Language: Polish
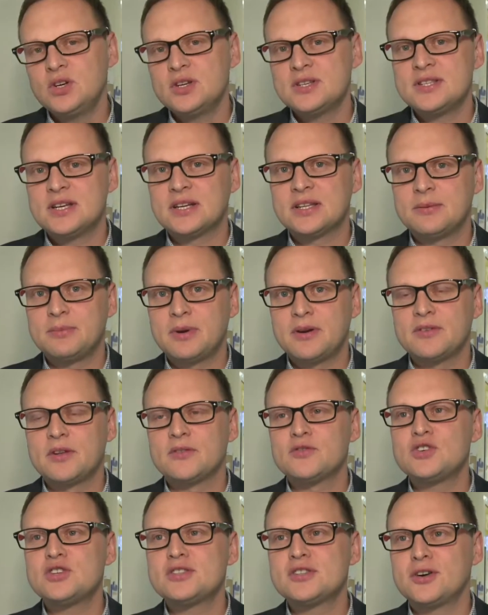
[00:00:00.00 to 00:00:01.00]
to jest tak
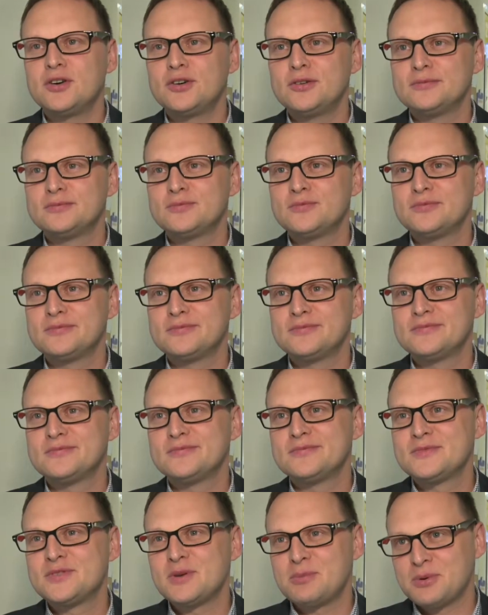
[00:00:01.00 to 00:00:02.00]
naprawdę wszystko,
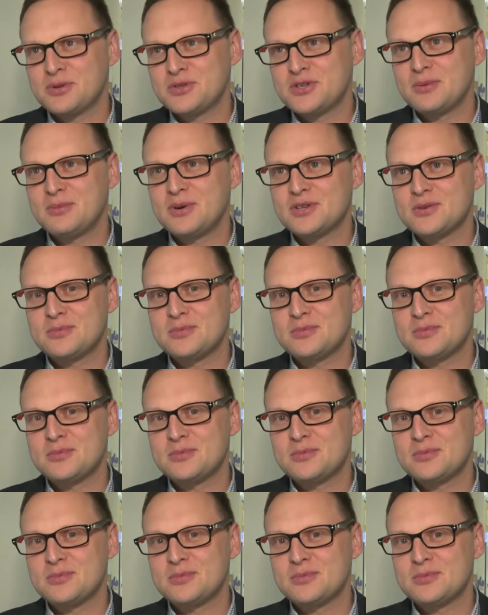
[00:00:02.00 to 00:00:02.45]
co potrzeba,